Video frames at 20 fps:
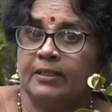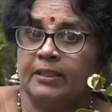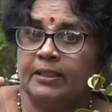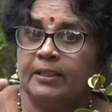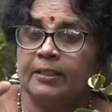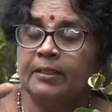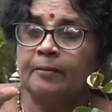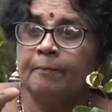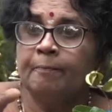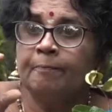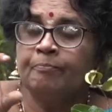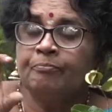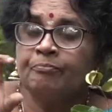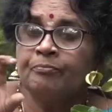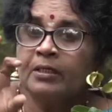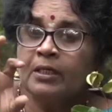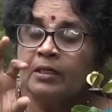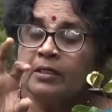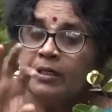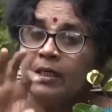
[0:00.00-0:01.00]
விட்டு
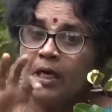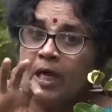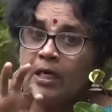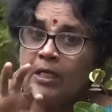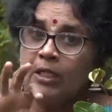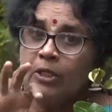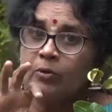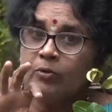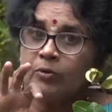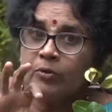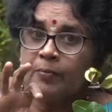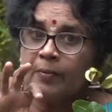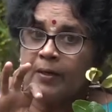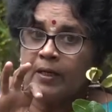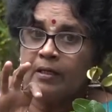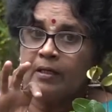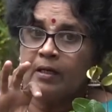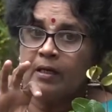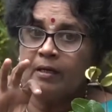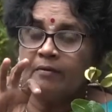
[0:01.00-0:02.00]
நாளில் ஒரு
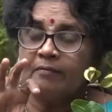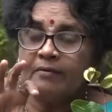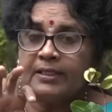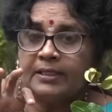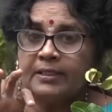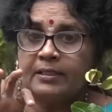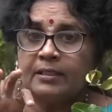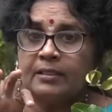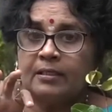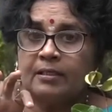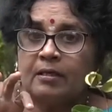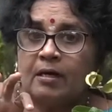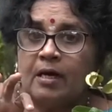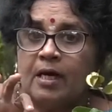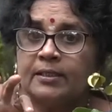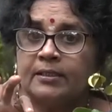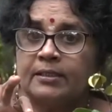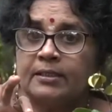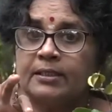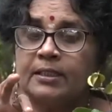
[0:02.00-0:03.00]
பங்காக வெட்ட
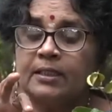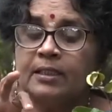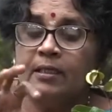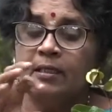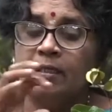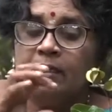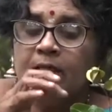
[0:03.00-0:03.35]
காய்ச்சி